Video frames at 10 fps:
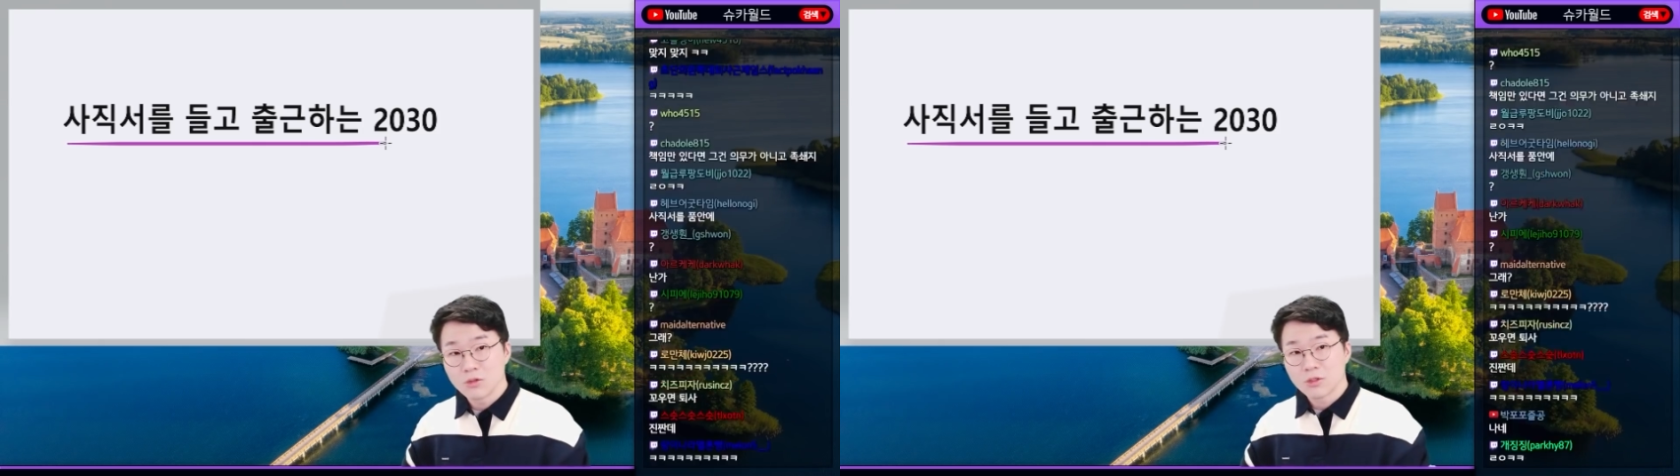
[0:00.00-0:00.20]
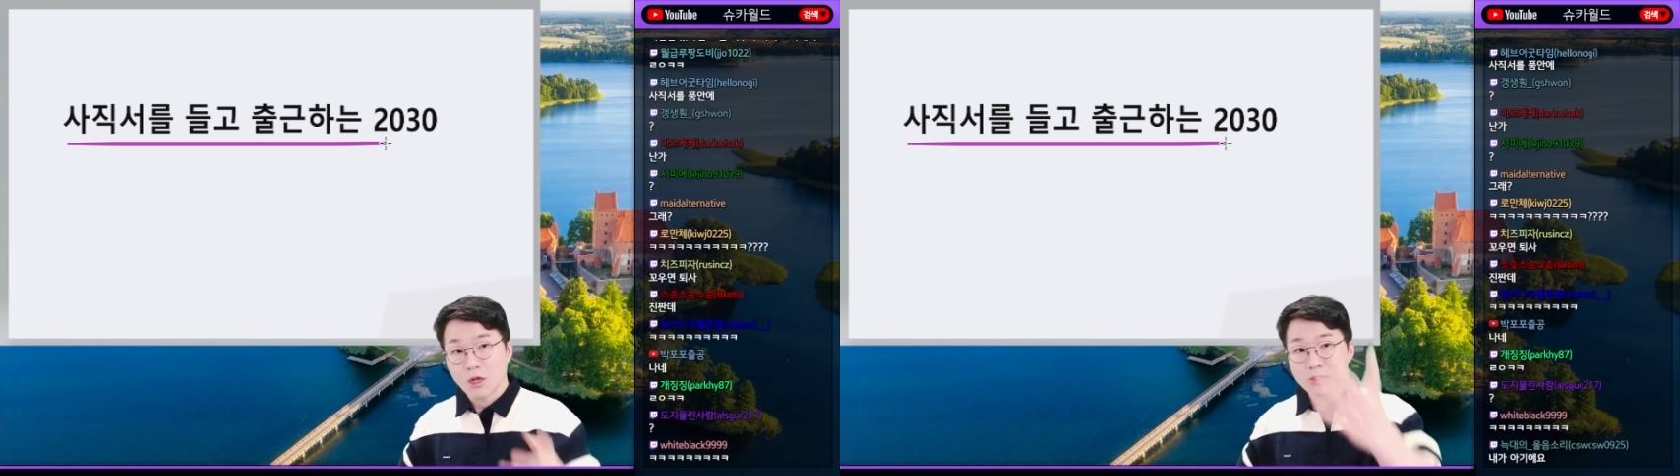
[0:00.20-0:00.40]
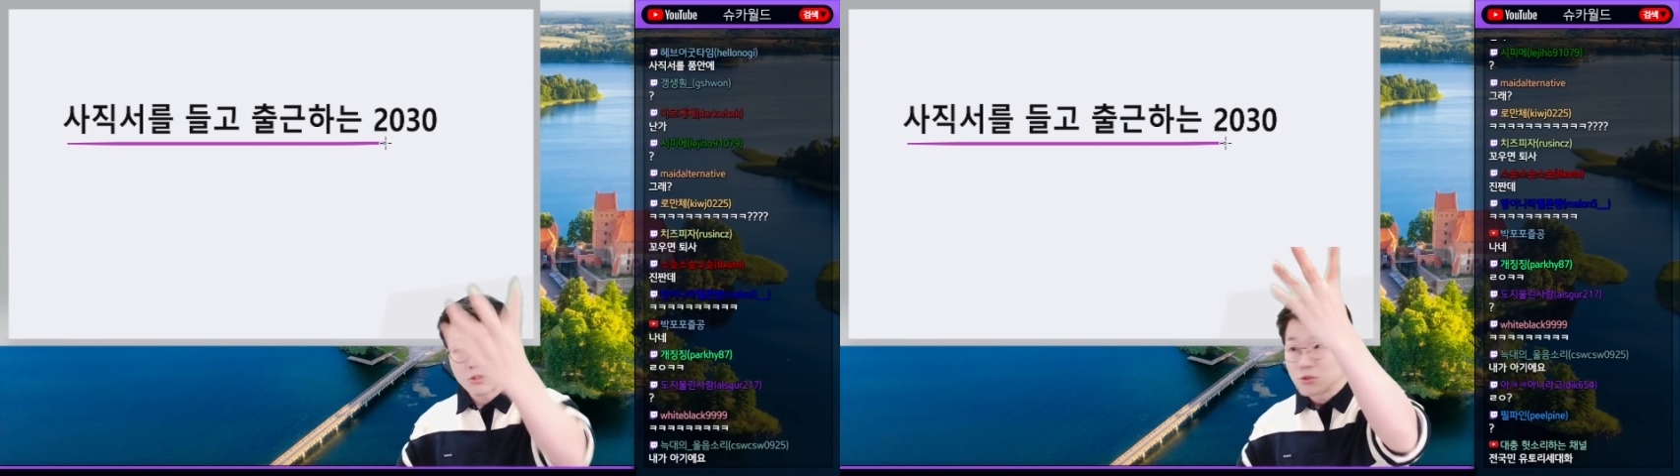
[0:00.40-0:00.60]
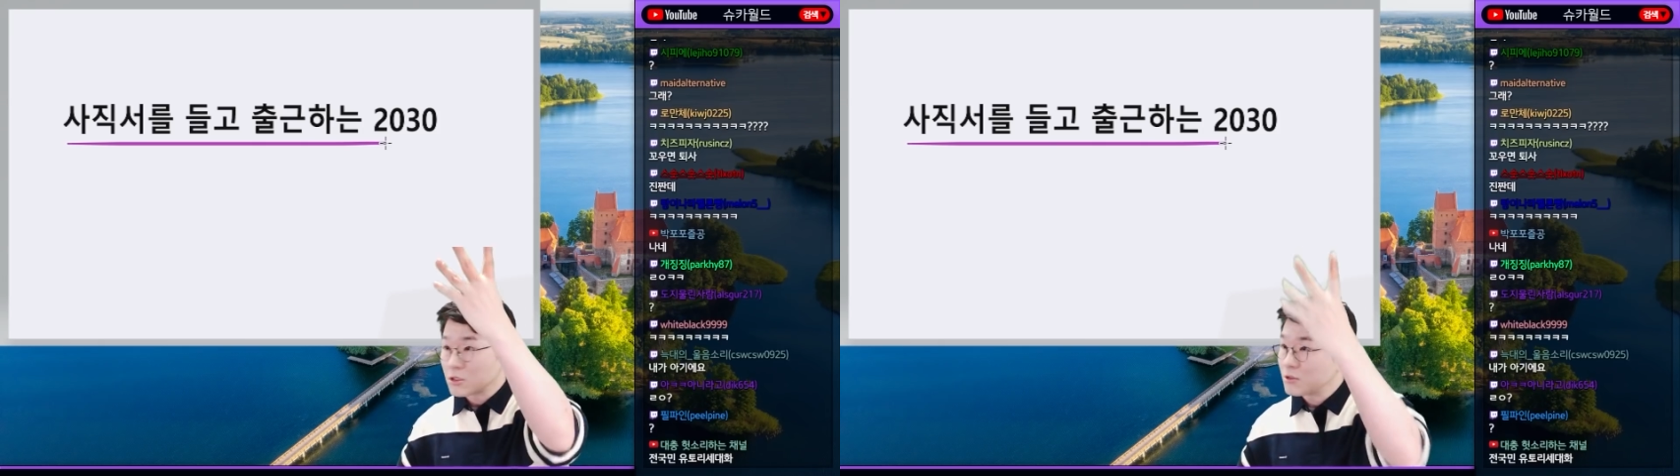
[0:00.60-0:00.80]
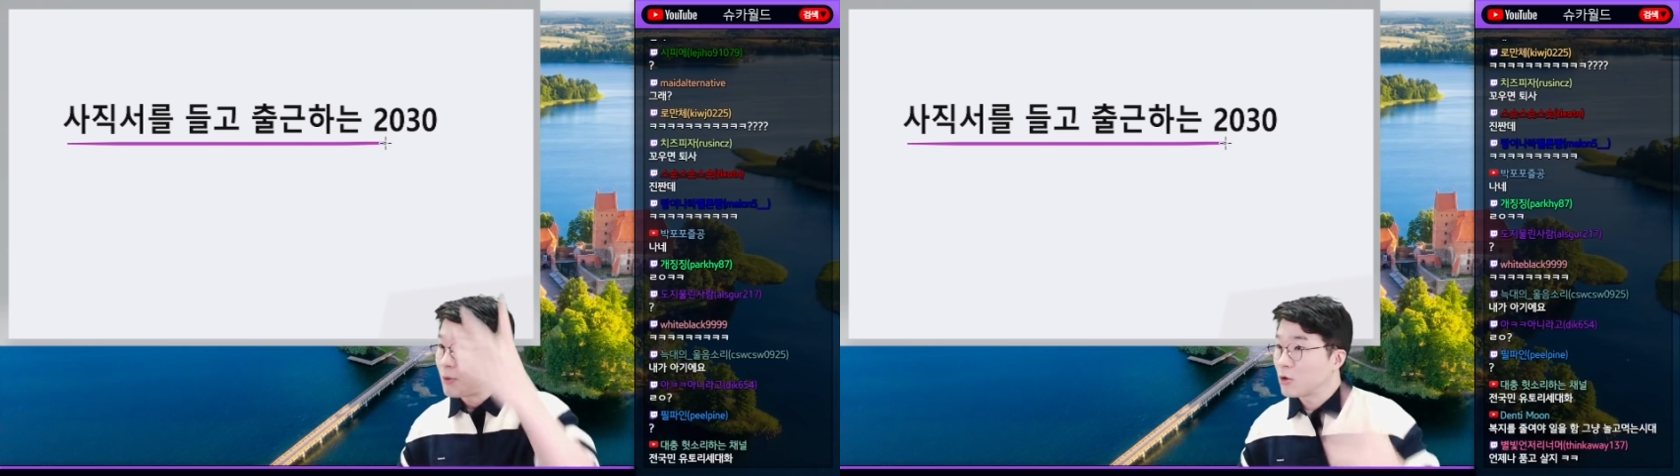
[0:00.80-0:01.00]
이거 내가 지금
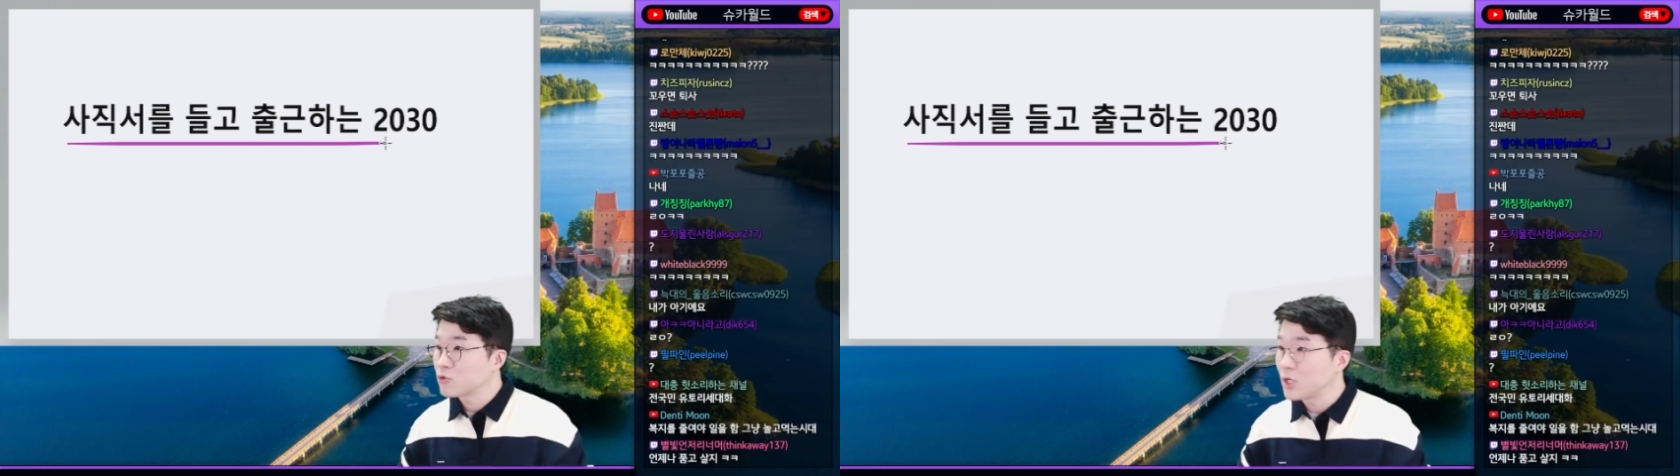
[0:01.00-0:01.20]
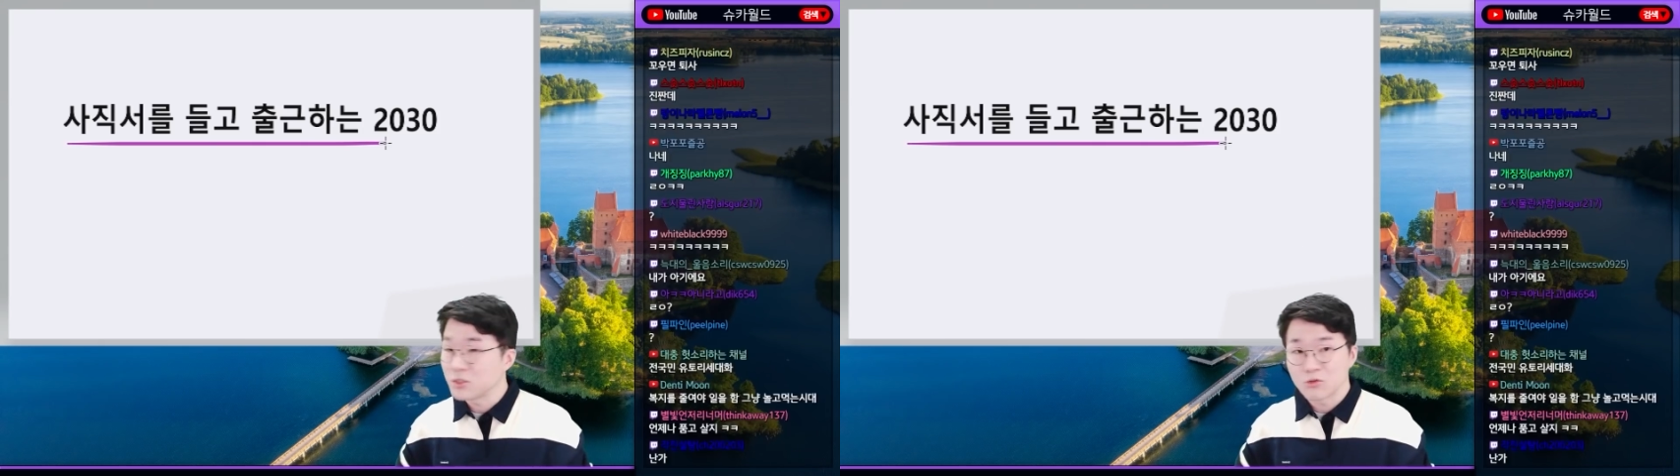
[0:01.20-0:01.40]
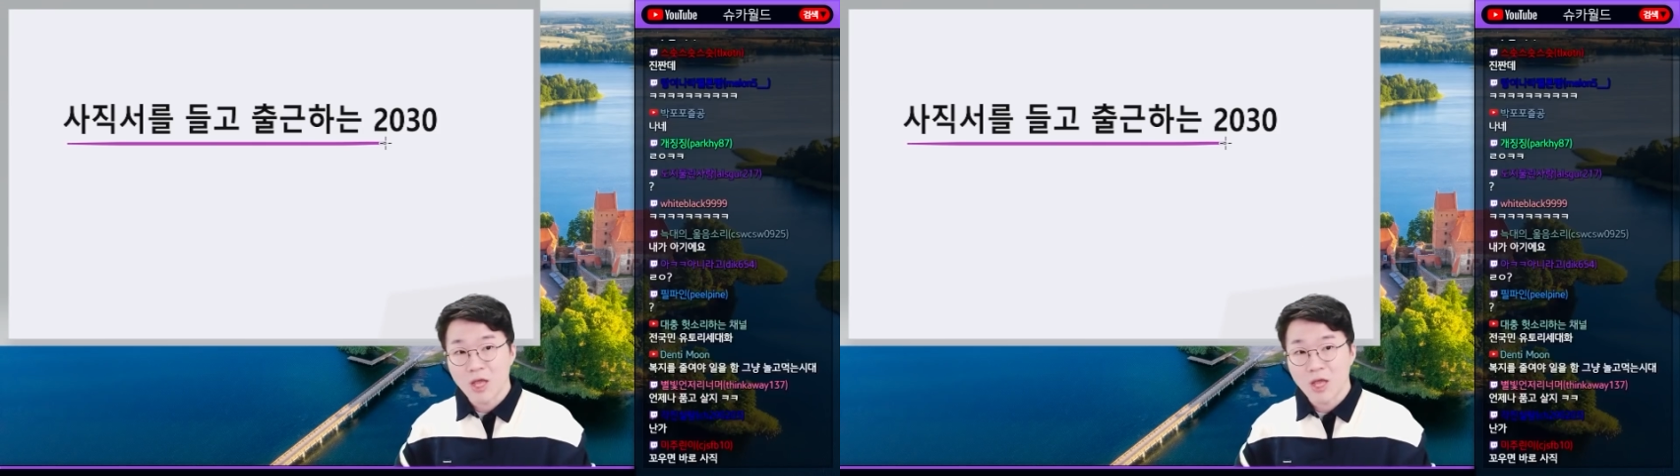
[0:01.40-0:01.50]
그렇게 급한 것도 아니고